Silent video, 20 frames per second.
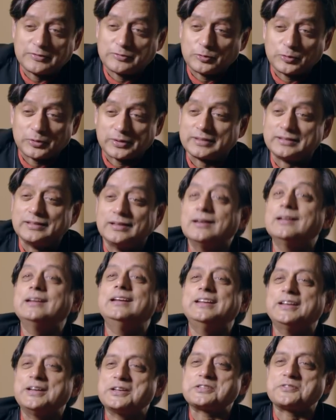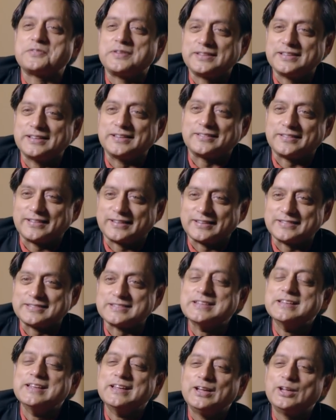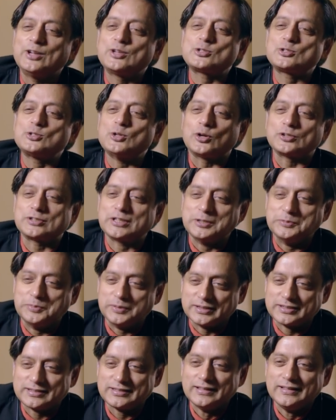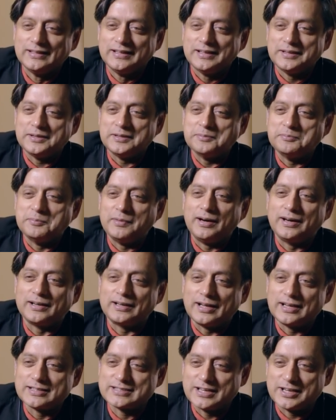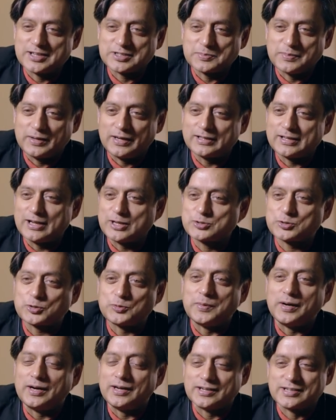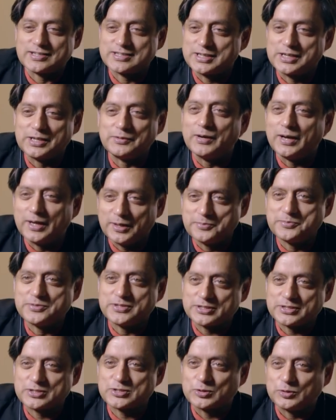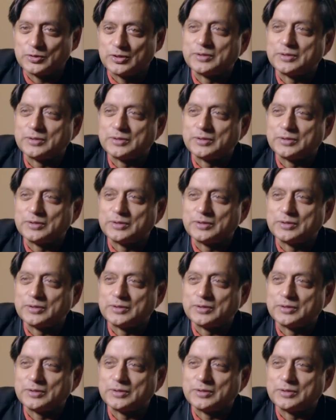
If you look at the early years of Indian cricket, it's dotted with uh, Maharajas, Maharaj Kumars, Nawabs, and so